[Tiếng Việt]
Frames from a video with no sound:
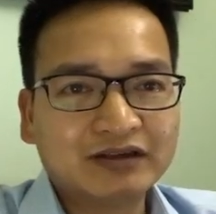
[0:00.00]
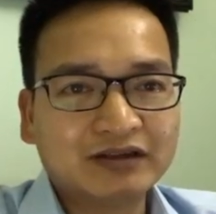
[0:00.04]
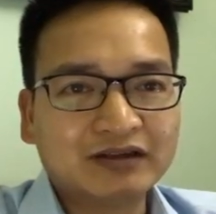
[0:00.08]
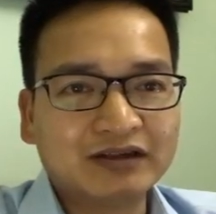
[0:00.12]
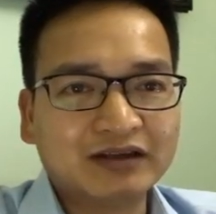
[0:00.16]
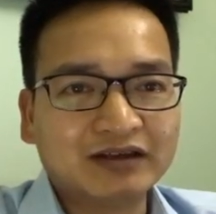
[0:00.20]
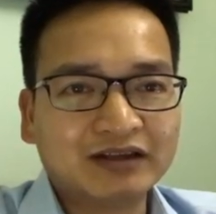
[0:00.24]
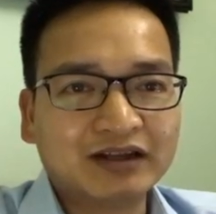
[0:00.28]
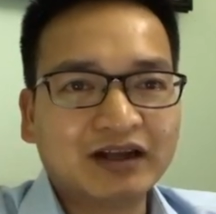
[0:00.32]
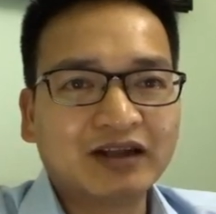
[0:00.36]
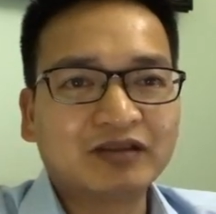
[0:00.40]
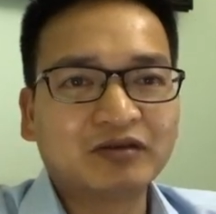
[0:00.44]

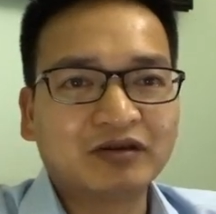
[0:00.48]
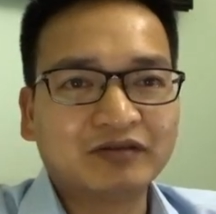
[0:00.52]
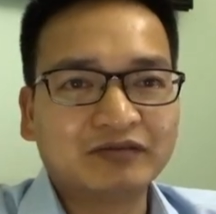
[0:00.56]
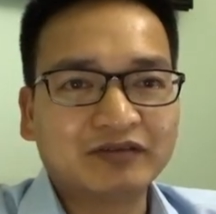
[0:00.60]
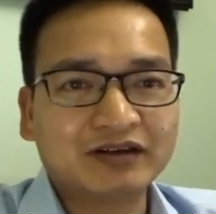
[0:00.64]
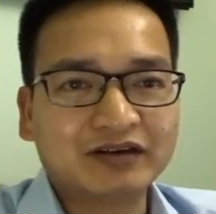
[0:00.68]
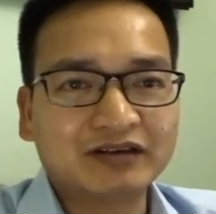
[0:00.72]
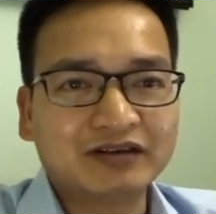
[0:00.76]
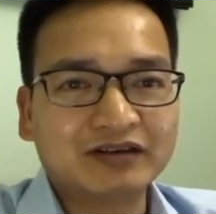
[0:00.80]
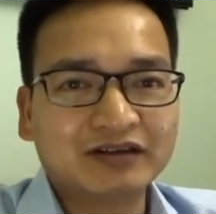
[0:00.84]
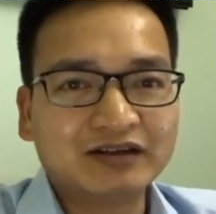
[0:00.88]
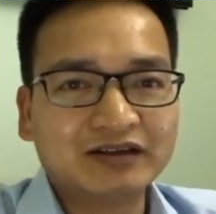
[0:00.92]
thì rất là tuyệt
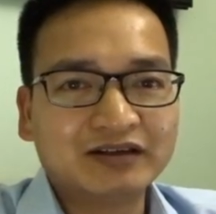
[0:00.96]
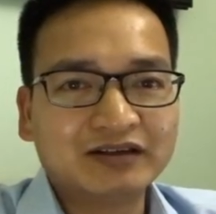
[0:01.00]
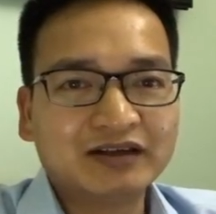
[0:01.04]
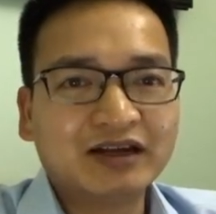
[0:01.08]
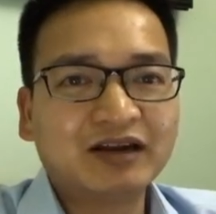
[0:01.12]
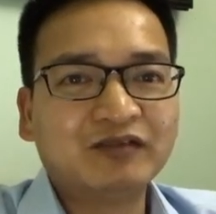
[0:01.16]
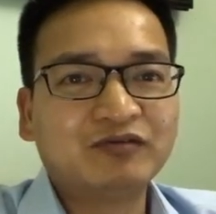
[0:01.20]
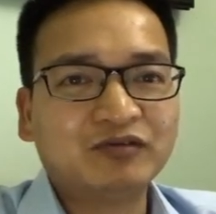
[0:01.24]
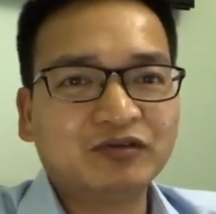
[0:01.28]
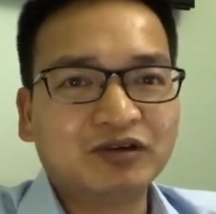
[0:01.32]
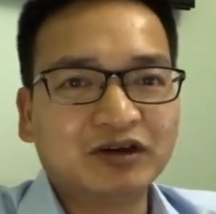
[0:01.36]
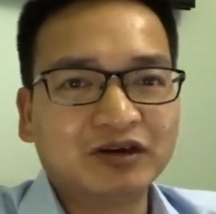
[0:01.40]
vời rất
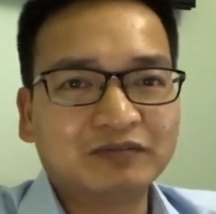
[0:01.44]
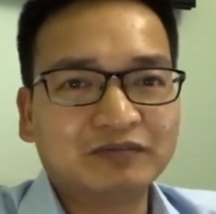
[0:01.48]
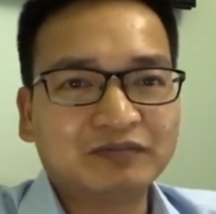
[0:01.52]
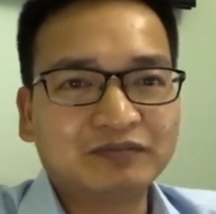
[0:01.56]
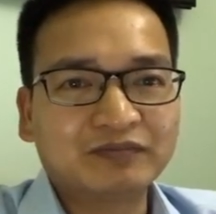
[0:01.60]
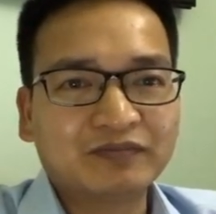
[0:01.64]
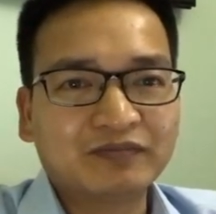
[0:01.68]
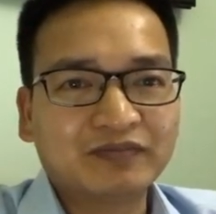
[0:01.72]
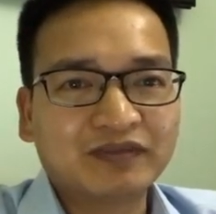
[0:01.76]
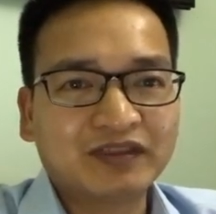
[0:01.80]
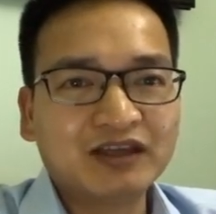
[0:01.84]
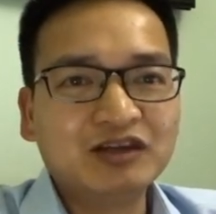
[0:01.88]
là phù hợp
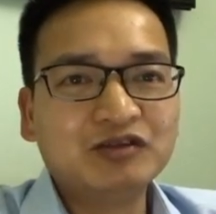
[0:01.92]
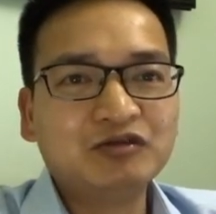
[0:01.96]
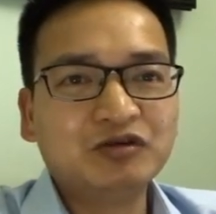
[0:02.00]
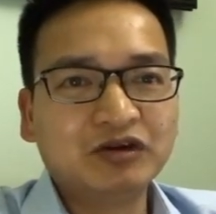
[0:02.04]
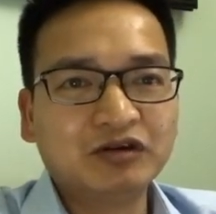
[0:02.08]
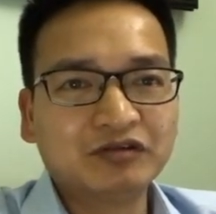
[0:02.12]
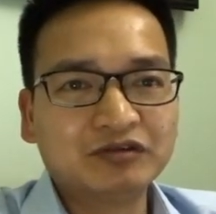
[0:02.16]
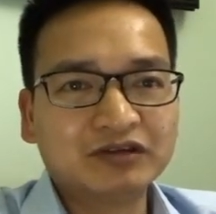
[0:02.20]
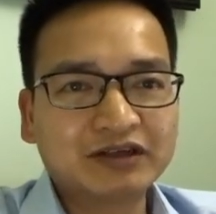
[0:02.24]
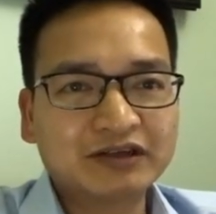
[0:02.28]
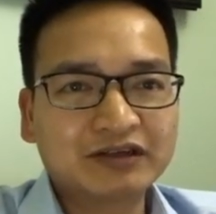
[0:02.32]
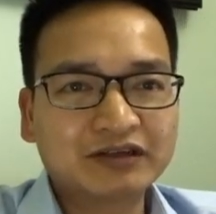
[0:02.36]
tư duy
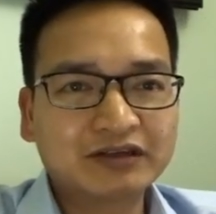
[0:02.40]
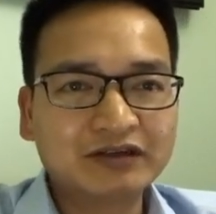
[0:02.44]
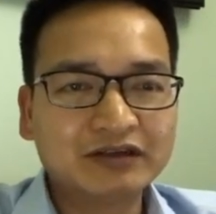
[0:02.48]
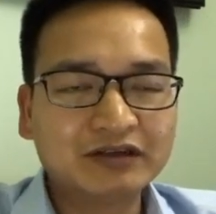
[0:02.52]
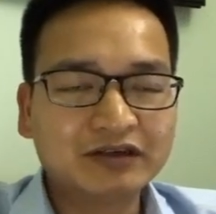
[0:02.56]
logic